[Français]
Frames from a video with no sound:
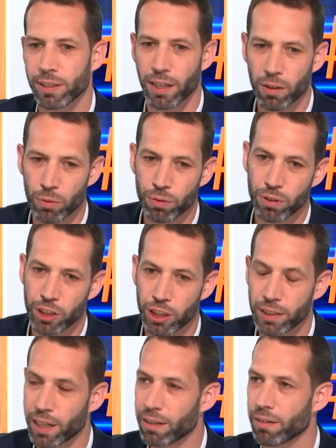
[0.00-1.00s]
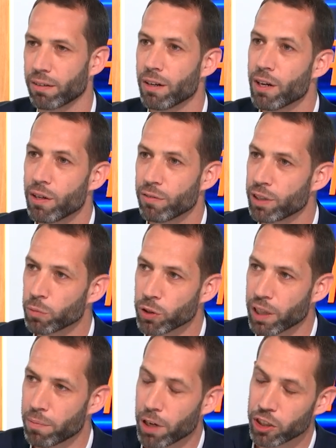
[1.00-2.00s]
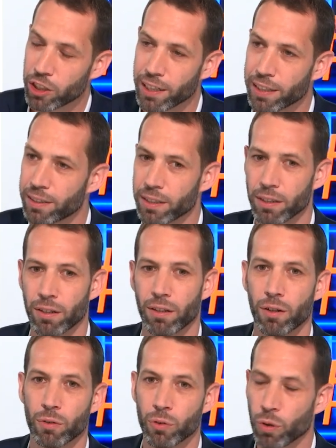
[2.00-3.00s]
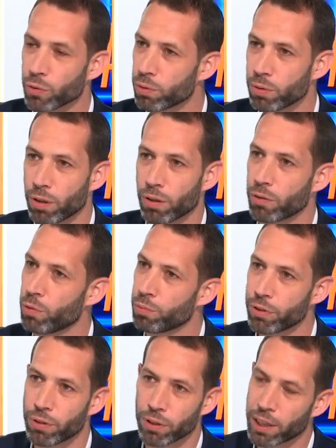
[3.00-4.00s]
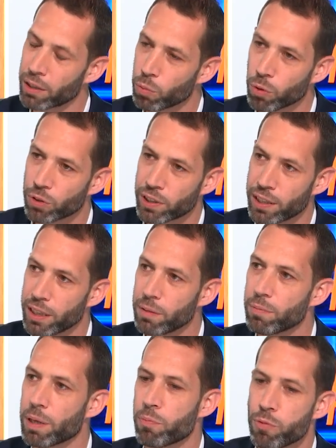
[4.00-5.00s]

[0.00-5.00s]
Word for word: des talents du digital, euh, finalement c'est un marché qui a été tendu depuis de très nombreuses années, mais